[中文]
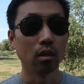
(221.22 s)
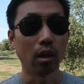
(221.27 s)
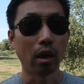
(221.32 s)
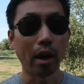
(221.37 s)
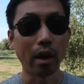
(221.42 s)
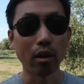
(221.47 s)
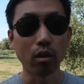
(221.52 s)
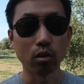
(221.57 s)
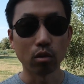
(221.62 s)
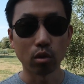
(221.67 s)

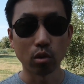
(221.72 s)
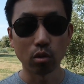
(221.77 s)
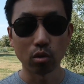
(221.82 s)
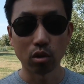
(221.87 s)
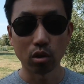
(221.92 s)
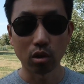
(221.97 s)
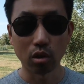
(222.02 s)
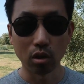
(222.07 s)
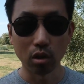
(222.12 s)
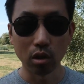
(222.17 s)
还有就
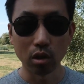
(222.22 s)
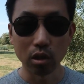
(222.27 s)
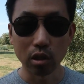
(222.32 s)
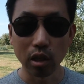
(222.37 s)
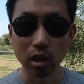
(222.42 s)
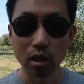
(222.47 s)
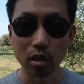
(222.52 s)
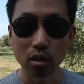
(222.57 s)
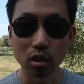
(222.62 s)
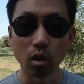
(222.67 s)
是一
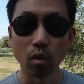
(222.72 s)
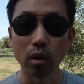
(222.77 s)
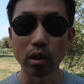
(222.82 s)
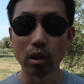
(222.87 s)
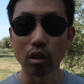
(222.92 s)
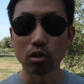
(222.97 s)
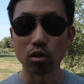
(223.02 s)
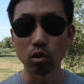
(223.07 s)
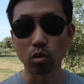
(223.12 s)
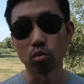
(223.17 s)
些社会
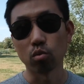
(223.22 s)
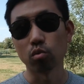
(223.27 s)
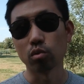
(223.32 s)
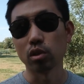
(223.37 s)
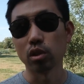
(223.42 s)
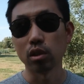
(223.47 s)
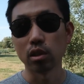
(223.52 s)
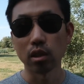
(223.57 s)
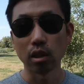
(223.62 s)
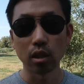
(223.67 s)
的救助
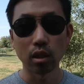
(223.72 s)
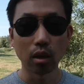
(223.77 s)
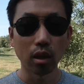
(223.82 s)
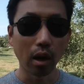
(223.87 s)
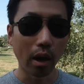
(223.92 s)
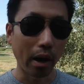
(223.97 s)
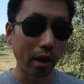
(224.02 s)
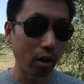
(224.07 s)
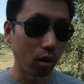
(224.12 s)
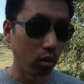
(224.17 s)
基金，
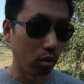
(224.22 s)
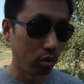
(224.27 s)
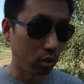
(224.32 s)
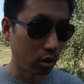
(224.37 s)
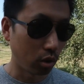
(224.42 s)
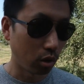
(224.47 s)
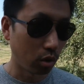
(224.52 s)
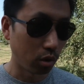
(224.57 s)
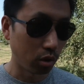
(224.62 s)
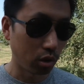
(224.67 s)
还有
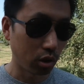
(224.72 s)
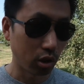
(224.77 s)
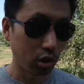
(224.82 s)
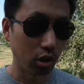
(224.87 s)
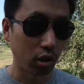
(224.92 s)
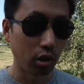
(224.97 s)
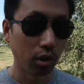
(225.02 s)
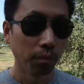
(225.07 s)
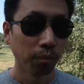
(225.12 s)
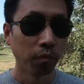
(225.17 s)
就
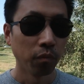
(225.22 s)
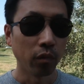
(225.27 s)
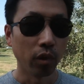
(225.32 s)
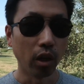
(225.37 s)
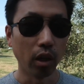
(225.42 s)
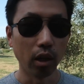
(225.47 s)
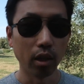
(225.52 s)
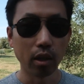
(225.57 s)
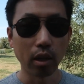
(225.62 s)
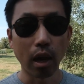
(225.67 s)
是
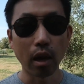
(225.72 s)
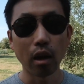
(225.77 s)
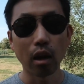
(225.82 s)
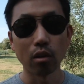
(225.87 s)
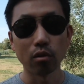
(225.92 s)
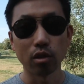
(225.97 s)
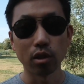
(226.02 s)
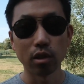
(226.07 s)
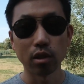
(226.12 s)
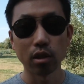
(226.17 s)
呃养
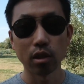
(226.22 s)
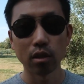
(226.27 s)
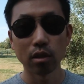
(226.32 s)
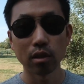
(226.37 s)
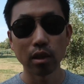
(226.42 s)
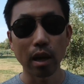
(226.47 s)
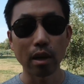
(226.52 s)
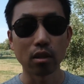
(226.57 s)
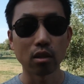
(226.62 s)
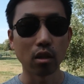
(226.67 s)
老基金
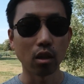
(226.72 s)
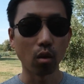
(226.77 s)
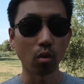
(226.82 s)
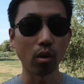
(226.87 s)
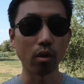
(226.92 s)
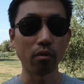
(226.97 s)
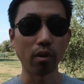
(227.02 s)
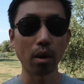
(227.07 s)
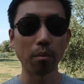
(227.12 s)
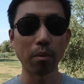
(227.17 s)
在社
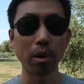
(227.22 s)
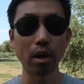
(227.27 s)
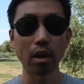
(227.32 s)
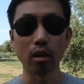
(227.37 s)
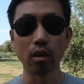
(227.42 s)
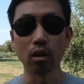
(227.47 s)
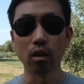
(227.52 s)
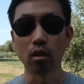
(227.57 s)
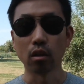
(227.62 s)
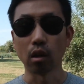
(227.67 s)
会方
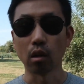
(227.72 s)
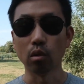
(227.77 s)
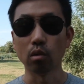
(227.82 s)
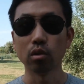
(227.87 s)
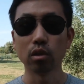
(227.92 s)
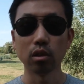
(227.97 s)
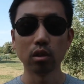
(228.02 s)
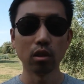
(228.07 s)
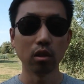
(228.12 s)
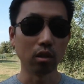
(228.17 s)
面投
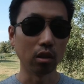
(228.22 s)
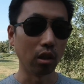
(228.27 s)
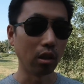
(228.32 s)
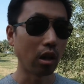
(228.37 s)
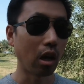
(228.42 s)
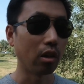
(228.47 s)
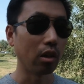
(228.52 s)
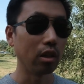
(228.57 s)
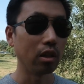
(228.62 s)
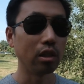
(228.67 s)
资得
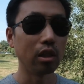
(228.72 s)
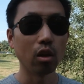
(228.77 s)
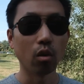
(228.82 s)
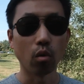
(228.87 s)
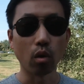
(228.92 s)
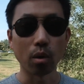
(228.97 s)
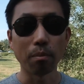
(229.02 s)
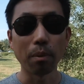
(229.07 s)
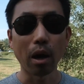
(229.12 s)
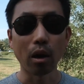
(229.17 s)
到了一些
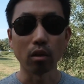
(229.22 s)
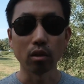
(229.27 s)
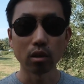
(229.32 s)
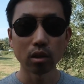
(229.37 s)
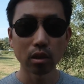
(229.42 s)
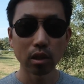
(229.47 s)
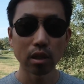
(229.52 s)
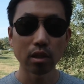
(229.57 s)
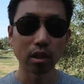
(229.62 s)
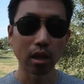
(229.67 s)
回报，
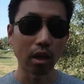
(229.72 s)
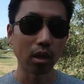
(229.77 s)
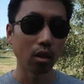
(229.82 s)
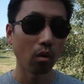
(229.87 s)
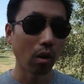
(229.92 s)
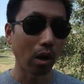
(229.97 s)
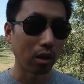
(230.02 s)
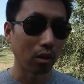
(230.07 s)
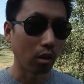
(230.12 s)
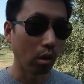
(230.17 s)
这些钱的
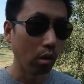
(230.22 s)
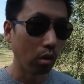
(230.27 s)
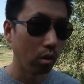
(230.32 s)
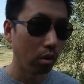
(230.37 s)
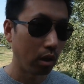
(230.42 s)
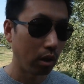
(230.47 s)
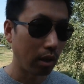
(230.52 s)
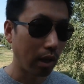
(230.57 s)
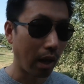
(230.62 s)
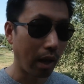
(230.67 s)
话都
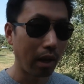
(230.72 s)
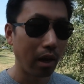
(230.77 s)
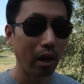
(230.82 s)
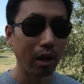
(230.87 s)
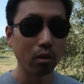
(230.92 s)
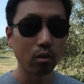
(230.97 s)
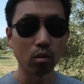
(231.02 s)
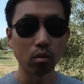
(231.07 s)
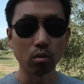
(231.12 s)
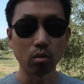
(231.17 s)
会拿
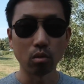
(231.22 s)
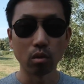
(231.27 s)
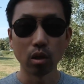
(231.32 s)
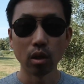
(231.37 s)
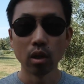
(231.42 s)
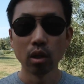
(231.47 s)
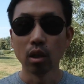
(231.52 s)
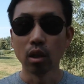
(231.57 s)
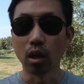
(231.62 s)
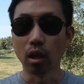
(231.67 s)
来用于
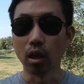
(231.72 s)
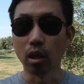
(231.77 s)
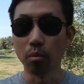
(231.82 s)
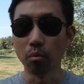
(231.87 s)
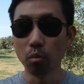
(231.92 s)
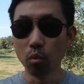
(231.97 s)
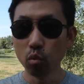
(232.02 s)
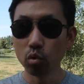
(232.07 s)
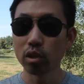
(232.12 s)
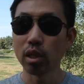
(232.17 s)
呃
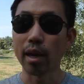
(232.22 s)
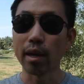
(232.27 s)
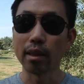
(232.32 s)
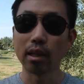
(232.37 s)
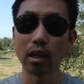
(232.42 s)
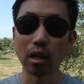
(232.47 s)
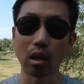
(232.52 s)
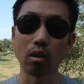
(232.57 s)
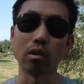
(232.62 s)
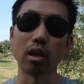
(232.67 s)
目前
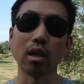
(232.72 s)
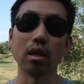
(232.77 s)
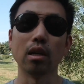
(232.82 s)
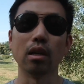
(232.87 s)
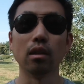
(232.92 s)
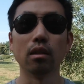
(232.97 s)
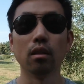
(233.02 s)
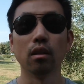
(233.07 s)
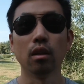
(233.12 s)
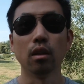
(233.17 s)
的老年
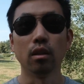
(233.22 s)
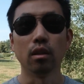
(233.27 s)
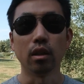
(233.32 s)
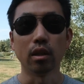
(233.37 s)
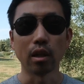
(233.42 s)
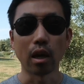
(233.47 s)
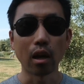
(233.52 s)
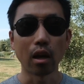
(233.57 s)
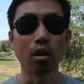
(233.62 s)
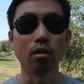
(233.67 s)
人
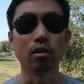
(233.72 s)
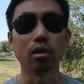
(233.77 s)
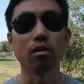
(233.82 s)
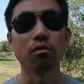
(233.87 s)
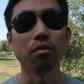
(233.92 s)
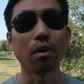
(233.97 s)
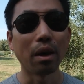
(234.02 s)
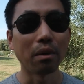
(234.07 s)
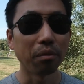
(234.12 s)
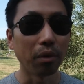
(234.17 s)
的养老金
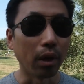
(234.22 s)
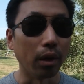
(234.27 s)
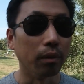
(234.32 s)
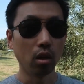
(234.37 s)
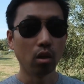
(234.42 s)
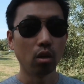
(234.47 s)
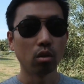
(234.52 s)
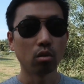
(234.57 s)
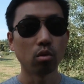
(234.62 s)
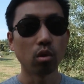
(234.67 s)
发放。
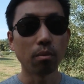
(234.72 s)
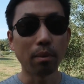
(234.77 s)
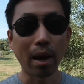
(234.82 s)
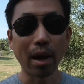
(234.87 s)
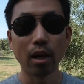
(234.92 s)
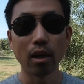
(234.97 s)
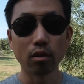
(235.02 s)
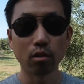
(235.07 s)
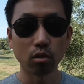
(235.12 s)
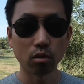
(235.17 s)
说
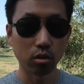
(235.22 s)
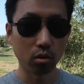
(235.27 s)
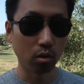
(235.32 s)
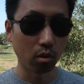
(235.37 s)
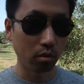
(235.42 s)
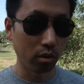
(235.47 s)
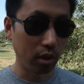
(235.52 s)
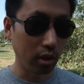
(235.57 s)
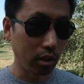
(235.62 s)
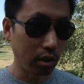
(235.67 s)
白了就是
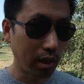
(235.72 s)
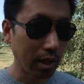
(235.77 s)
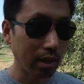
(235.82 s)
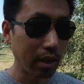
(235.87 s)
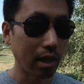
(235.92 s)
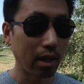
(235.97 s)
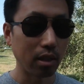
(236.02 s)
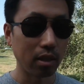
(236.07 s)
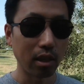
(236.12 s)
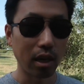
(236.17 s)
用你现
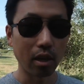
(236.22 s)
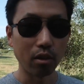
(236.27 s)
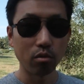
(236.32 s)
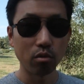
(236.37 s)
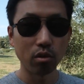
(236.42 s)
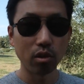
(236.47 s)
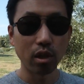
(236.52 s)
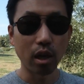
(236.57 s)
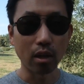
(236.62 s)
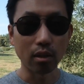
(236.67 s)
在的钱
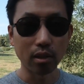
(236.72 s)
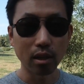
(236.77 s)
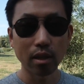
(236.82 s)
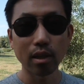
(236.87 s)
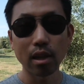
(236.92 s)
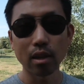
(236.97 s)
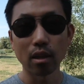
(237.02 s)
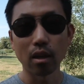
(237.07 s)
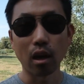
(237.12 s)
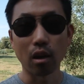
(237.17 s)
去养现
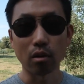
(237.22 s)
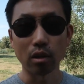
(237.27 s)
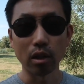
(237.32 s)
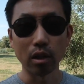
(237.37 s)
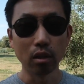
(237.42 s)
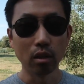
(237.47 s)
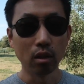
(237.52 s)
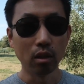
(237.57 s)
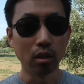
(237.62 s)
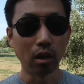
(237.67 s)
在的老
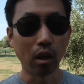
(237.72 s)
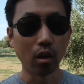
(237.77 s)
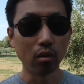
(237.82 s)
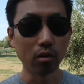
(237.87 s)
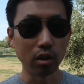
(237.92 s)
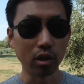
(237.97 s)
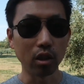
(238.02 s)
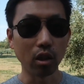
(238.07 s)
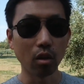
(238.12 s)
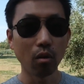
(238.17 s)
人，然后
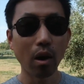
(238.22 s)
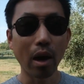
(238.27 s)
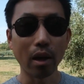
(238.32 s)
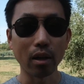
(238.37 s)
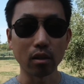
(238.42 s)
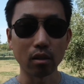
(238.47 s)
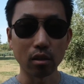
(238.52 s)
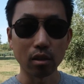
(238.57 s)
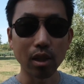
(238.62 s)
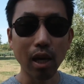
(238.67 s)
你的话
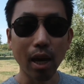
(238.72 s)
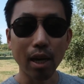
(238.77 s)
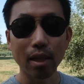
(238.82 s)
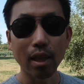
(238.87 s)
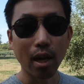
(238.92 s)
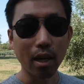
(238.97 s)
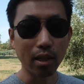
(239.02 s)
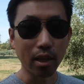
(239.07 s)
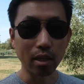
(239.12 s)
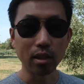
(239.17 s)
是下一
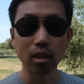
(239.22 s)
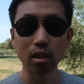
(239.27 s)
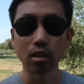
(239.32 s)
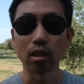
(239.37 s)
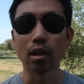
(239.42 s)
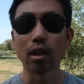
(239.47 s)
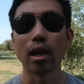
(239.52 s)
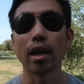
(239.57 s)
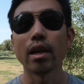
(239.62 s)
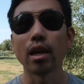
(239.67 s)
代年轻
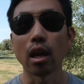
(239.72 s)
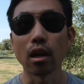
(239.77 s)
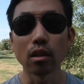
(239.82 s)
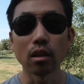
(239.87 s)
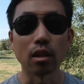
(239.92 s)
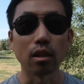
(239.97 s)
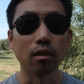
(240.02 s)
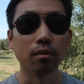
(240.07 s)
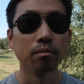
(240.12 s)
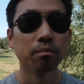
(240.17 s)
人来养
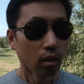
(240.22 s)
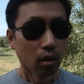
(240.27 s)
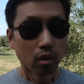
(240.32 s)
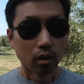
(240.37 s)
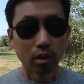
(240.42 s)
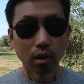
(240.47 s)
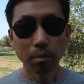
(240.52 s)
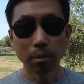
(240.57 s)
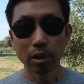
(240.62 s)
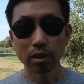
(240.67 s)
你。
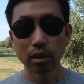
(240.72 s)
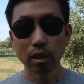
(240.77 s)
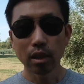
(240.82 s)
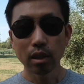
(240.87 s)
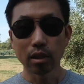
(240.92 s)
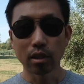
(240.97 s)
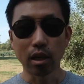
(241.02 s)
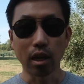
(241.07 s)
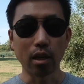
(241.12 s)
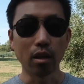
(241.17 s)
那么这
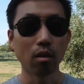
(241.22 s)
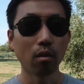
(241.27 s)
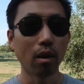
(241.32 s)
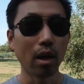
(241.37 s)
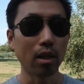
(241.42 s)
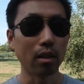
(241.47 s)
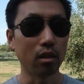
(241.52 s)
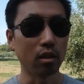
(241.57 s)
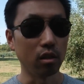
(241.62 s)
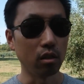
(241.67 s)
个钱的
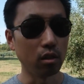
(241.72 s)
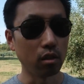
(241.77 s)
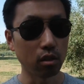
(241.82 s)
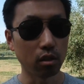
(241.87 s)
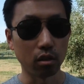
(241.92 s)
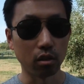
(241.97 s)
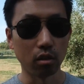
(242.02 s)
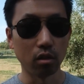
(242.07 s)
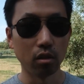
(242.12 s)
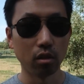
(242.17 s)
话，其
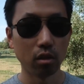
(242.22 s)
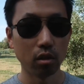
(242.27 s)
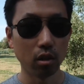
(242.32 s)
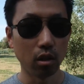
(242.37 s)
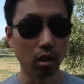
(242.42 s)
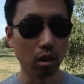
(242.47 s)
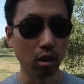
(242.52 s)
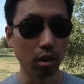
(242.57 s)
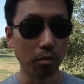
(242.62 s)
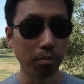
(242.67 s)
实
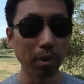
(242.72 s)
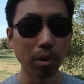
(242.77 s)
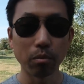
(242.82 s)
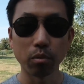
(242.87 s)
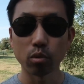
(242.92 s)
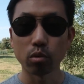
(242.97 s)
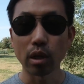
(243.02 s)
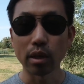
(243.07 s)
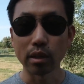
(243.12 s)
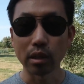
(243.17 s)
呃并
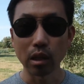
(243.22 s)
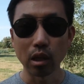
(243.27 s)
不算